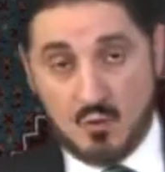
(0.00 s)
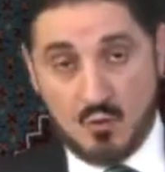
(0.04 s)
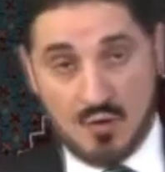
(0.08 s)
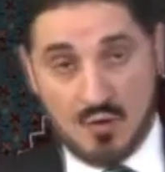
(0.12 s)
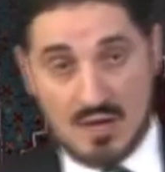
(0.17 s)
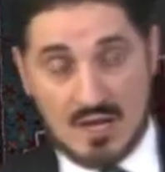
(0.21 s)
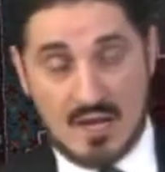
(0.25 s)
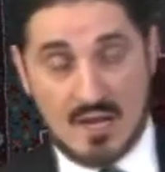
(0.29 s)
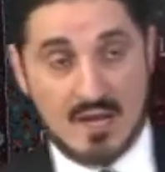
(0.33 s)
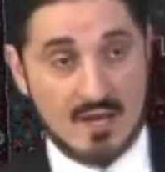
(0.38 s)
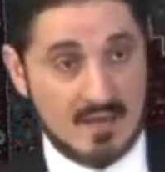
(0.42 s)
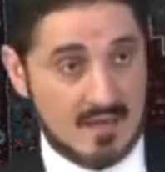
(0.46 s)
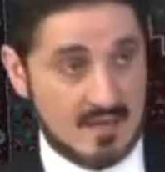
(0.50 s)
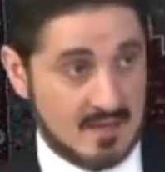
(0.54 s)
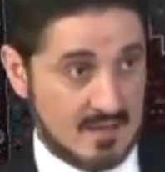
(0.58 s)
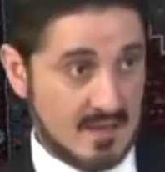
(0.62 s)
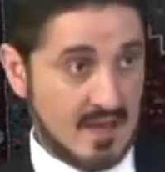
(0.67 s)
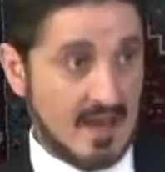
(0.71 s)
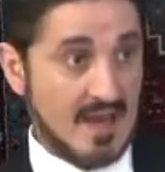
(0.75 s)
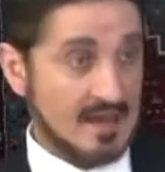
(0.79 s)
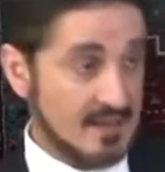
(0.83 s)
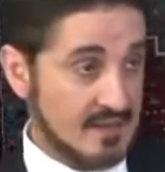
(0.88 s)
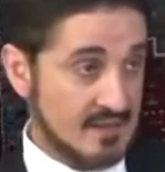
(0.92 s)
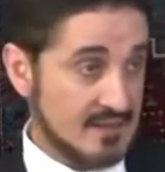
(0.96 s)

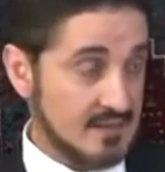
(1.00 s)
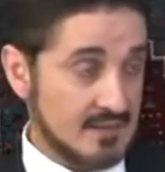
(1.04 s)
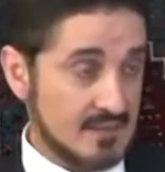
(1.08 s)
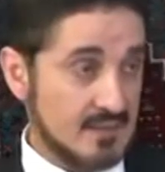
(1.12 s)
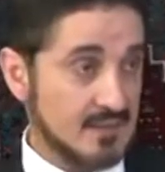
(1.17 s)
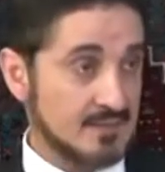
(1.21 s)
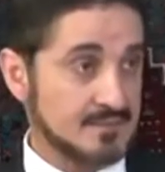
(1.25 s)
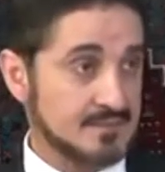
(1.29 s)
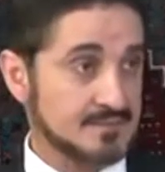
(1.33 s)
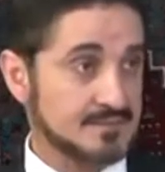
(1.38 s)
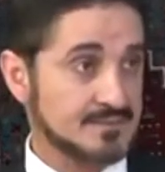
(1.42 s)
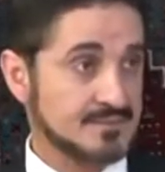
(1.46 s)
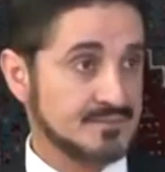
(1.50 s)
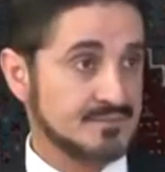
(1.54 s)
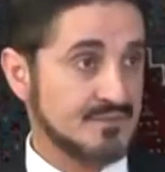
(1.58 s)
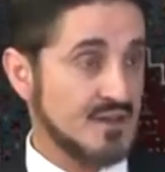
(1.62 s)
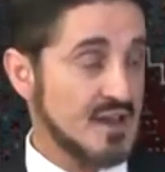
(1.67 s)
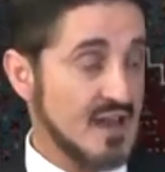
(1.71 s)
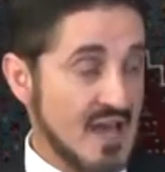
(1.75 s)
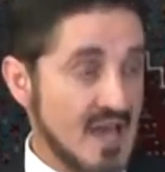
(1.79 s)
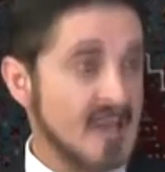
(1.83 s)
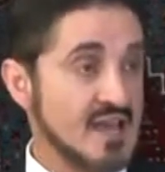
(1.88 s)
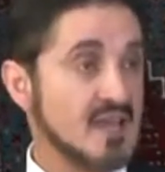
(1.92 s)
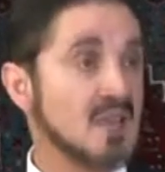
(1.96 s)
وعينه في
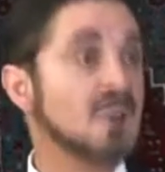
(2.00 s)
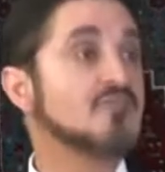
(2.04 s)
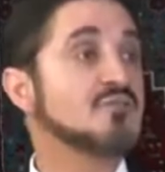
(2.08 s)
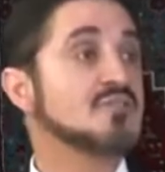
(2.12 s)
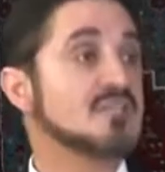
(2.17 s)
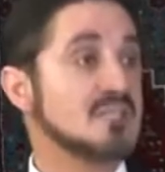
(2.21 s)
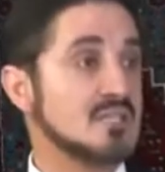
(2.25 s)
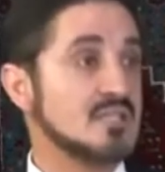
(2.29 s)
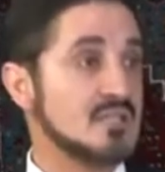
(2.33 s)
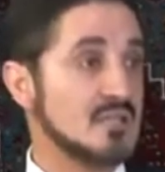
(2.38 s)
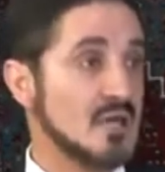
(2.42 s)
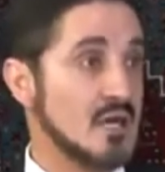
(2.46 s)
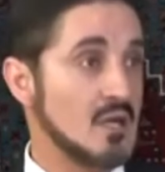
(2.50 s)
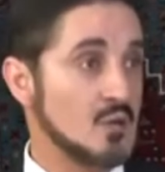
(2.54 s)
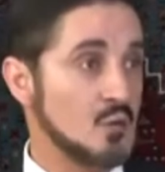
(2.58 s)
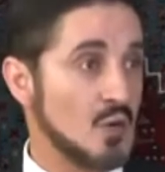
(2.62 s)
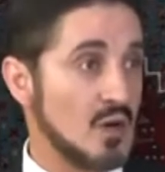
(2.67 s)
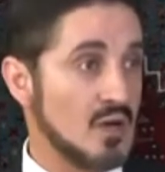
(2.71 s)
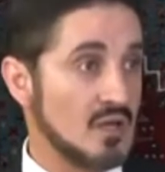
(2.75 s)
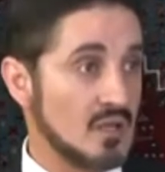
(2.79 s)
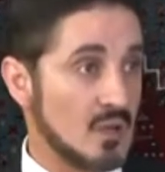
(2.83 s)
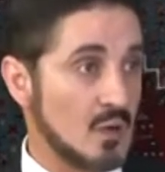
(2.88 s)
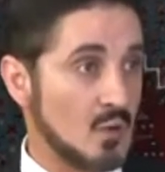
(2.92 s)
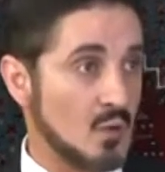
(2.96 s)
الآن نفسه
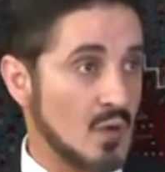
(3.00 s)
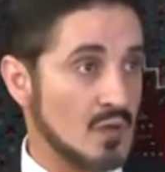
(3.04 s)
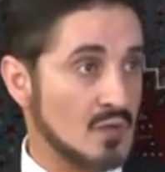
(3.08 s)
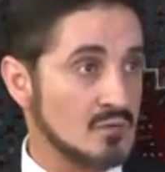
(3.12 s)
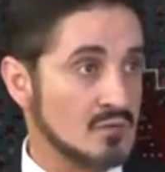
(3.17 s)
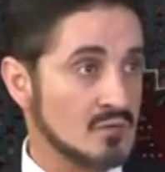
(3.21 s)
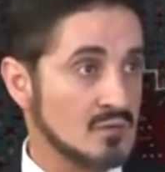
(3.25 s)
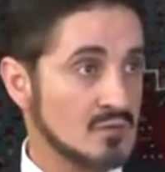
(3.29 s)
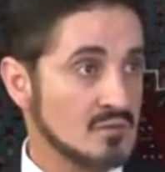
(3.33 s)
أيها الإخوة